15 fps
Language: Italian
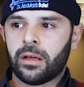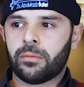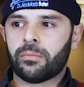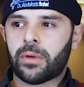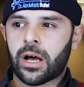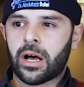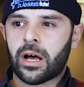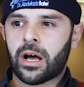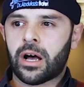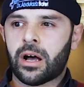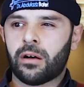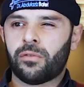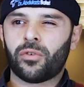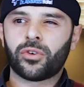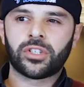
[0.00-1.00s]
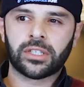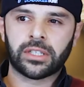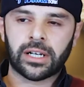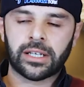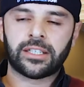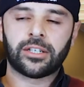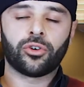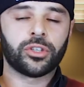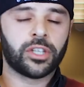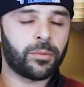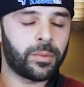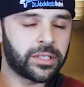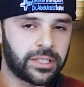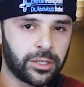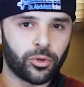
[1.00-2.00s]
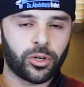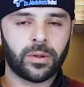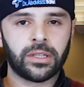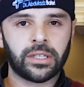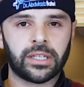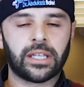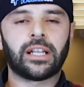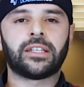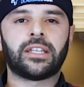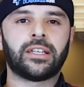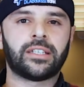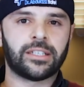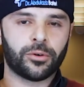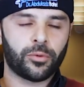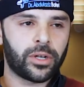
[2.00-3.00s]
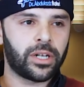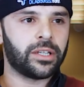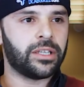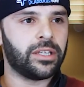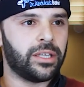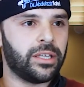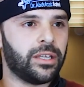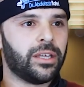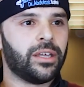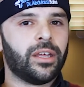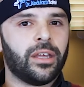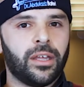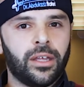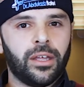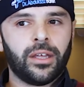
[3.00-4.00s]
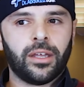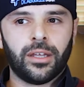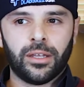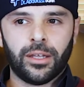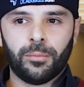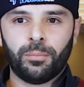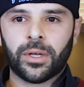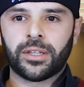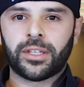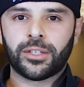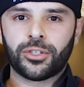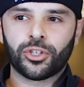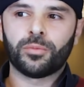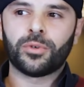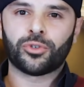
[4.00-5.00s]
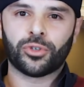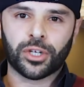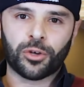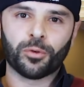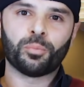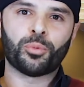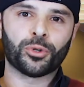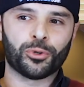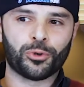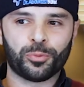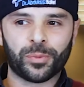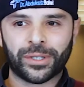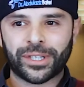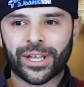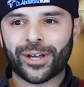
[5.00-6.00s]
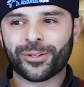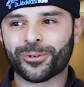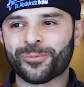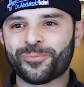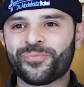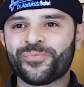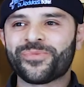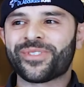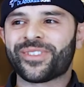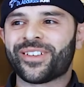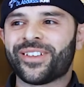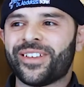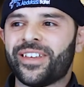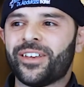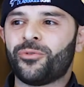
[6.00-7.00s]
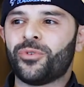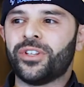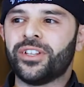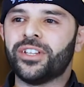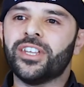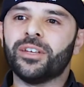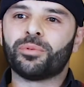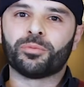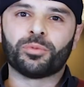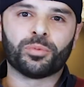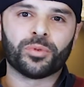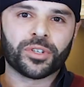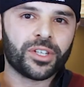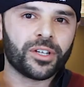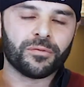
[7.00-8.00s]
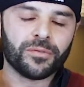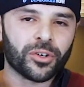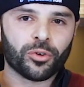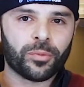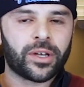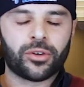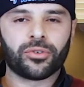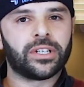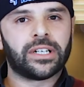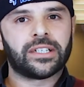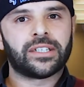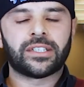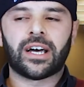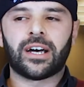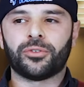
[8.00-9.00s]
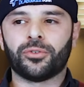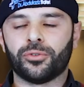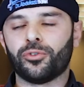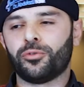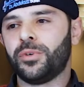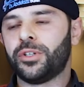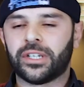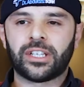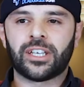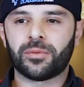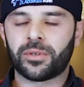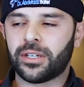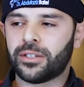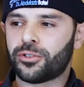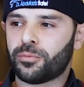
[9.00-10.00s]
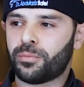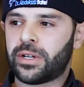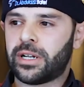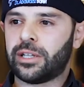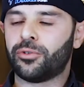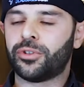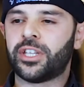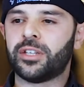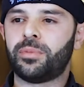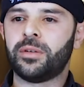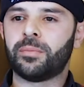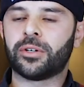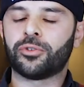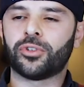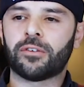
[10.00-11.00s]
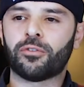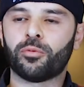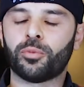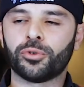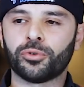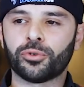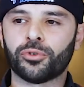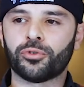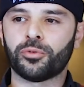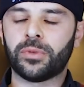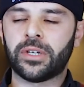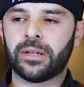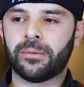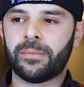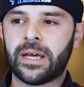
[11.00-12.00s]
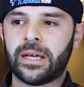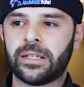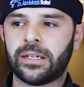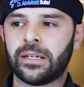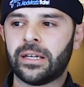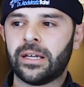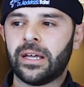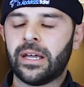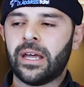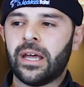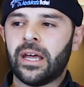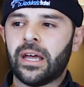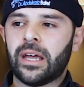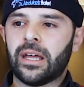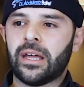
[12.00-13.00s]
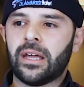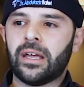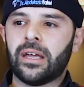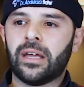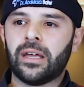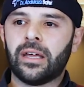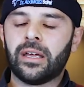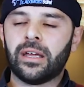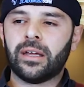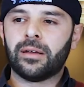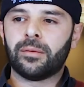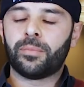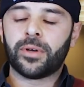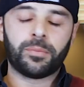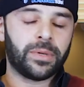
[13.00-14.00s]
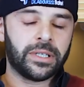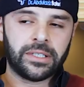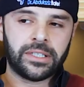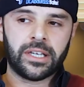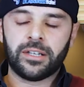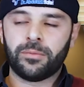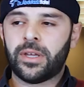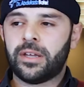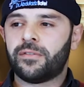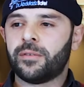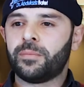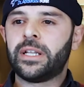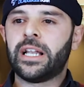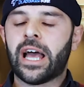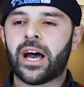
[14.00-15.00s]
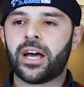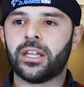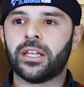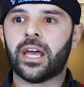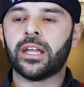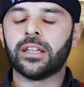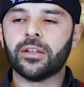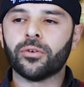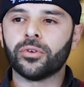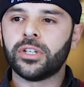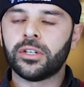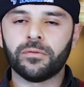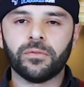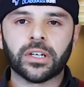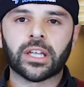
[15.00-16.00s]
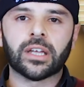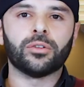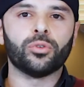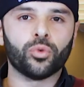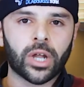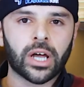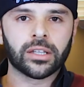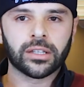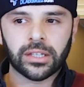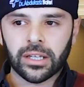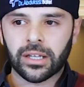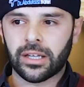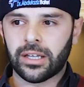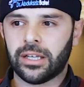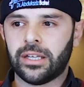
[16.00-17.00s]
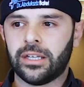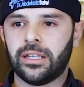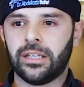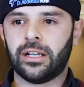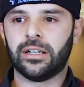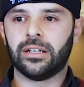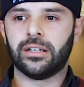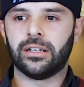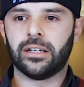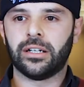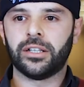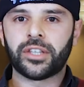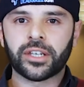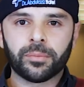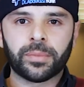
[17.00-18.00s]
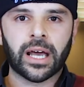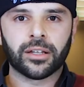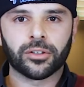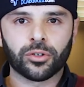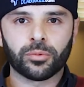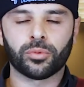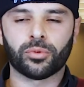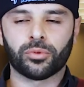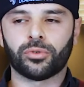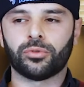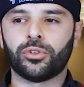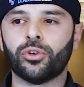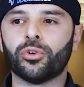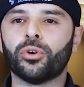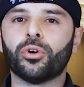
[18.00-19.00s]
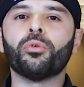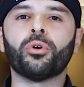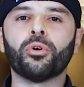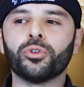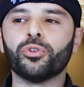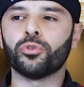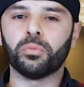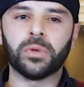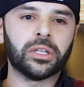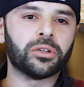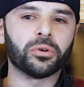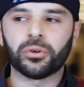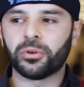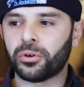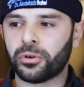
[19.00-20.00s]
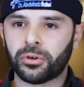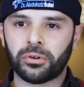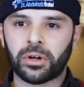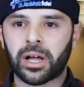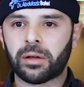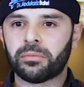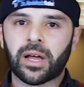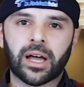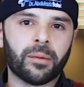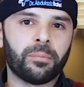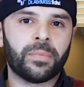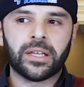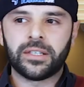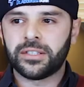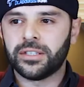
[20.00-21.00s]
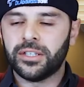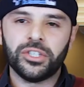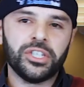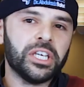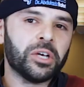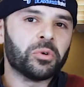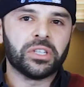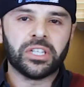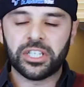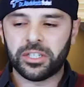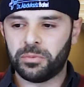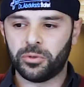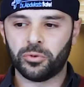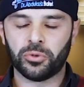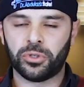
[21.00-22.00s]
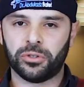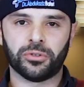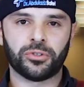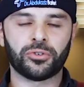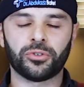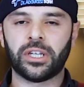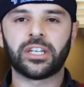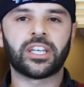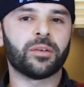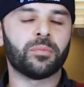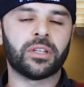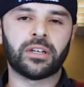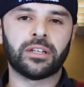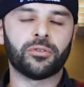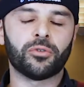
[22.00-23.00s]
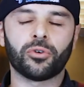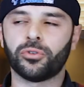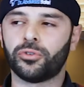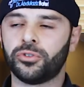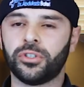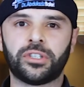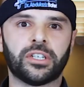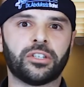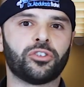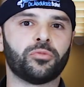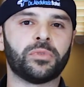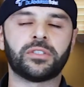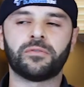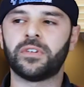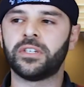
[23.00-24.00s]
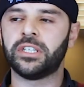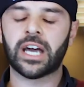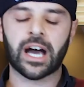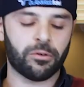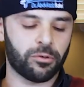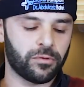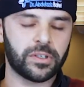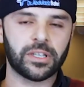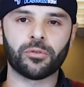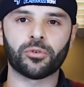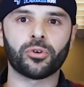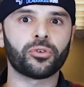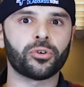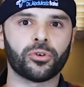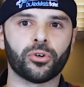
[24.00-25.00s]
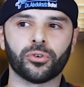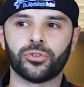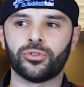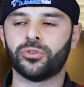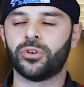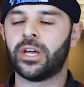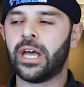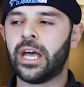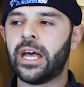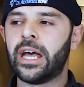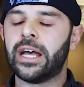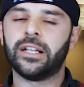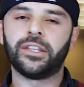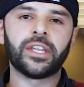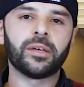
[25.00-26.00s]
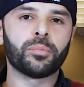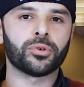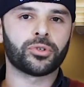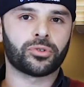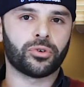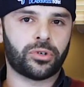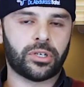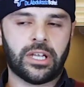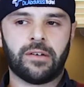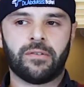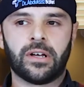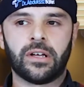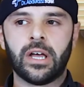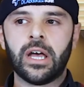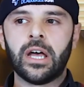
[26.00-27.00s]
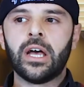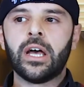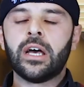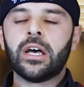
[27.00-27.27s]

ma forse nella seconda, ma sicuramente nella terza, quella di eh, impiantazione, mi sono anche un po' addormentato quindi proprio per dirvi com'ero rilassato, ho dormito anche perché insomma la notte prima non avevo potuto dormire bene eh, per pensieri miei familiari e devo dirvi che durante il, il trapianto io ho dormito a pezzi di 5-10 minuti, non so neanche me ne rendo conto, ogni tanto mi svegliavo, vedevo l'orologio e il tempo scorreva.